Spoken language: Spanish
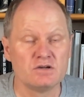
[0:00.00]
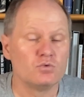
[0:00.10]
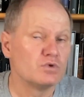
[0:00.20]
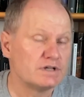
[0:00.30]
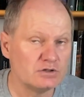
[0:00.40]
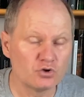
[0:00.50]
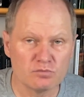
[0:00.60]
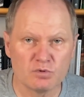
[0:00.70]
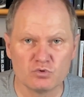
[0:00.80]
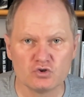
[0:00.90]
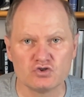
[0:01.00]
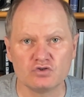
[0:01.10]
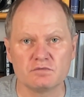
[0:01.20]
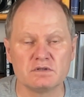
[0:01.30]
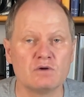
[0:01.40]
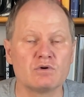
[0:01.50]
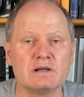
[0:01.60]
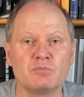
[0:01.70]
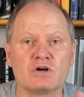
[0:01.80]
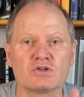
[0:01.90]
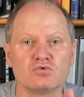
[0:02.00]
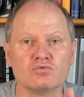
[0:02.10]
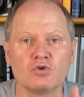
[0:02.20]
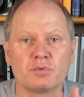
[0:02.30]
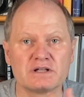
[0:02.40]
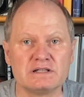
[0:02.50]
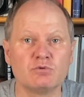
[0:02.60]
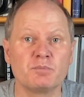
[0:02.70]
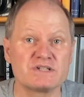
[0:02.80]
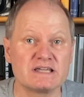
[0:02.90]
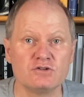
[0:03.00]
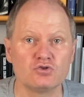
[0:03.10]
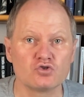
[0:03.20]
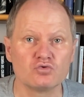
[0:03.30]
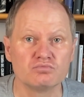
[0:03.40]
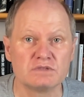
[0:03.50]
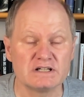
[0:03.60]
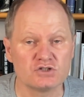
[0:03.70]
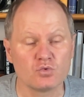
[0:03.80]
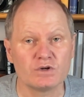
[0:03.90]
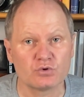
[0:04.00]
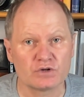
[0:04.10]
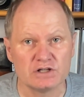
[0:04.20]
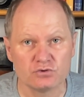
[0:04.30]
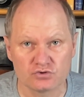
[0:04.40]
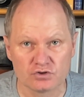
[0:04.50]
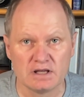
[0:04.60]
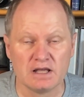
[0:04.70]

un kilo como mucho, y aunque le pongas un objetivo pesadito son 3-4 kilos.